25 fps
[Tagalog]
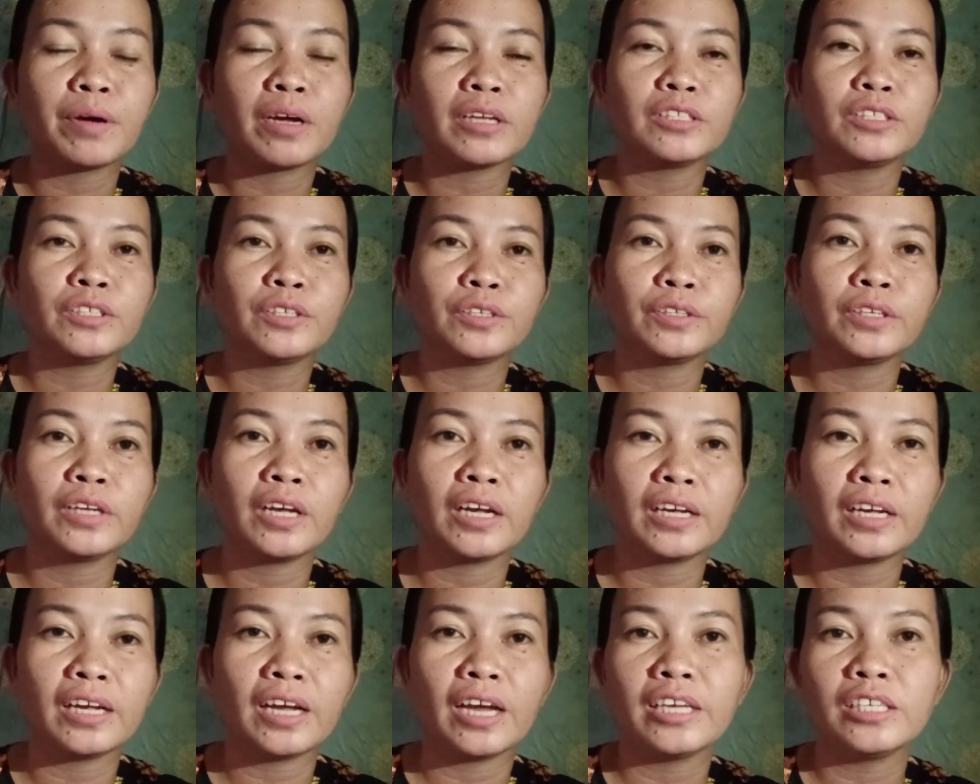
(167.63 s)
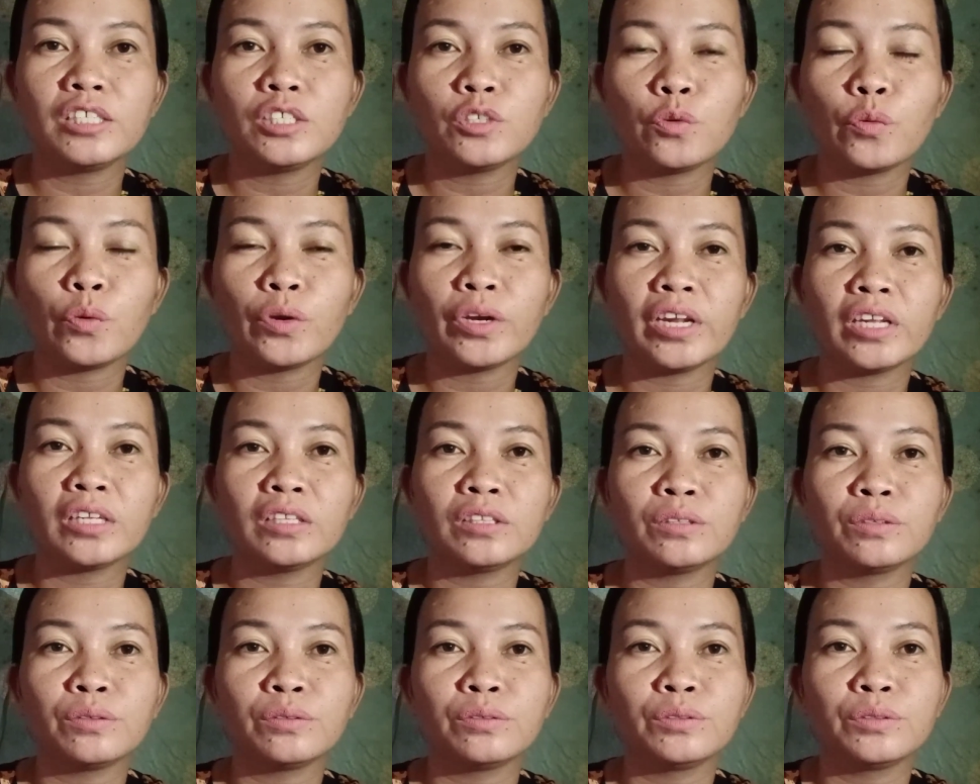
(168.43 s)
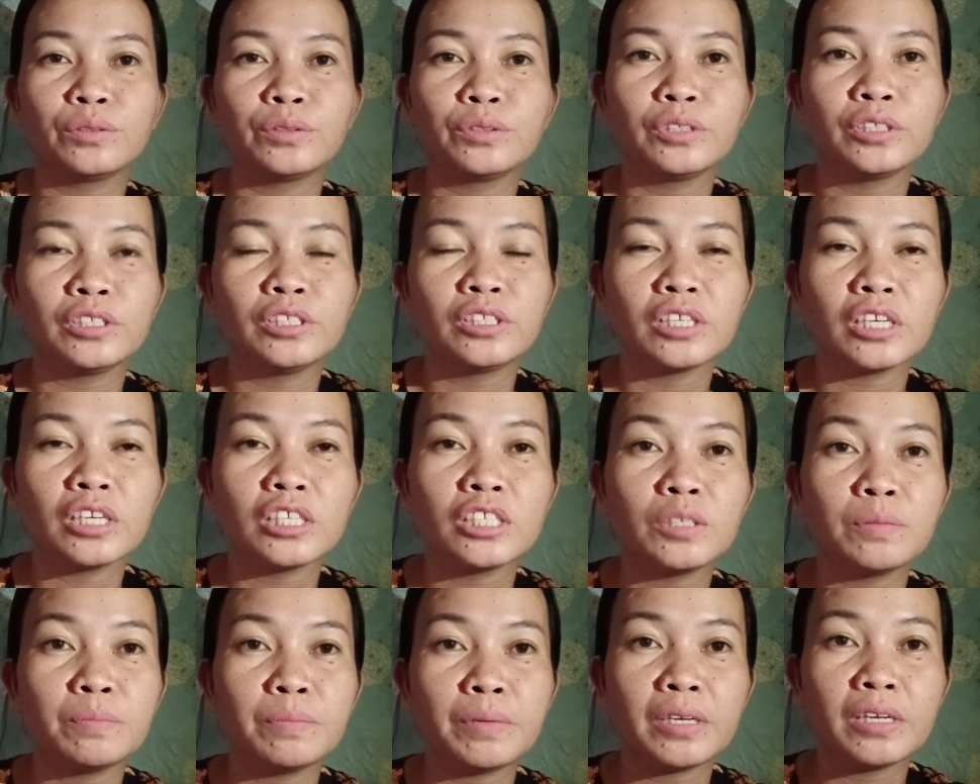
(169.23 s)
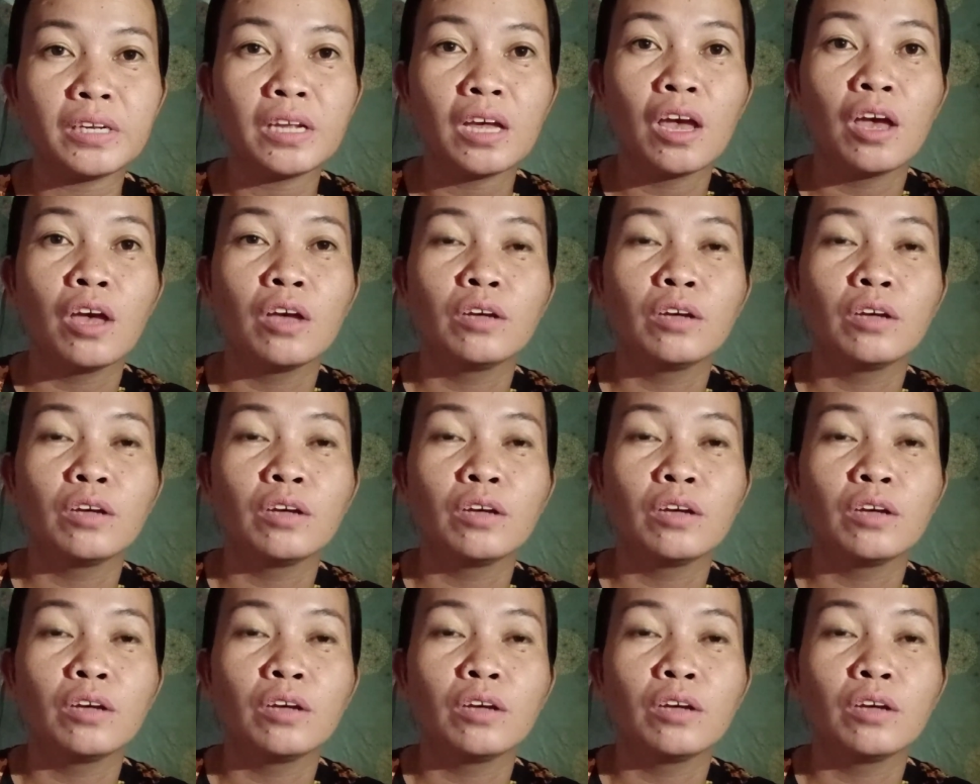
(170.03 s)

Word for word: At yun nga guys, kwento doon Jasmine